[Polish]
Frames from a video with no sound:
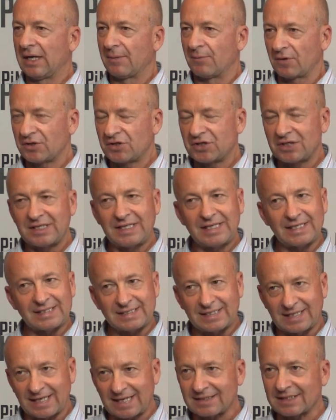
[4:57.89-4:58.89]
mogli się nie
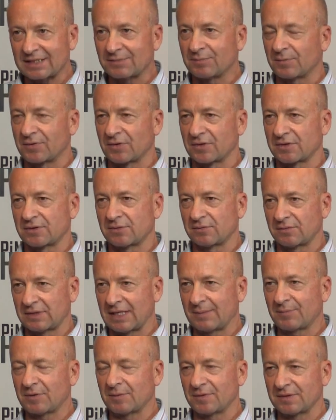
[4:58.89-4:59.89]
zgadzać po prostu
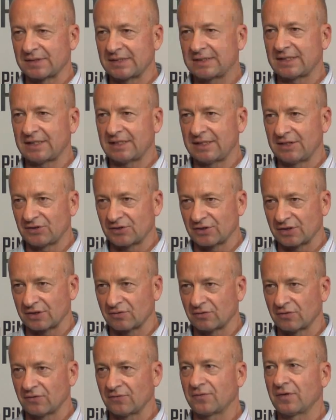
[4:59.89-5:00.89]
na propozycje
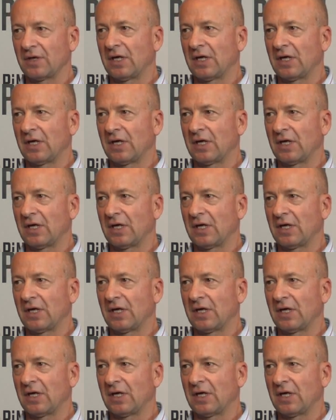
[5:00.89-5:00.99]
Chińczyków,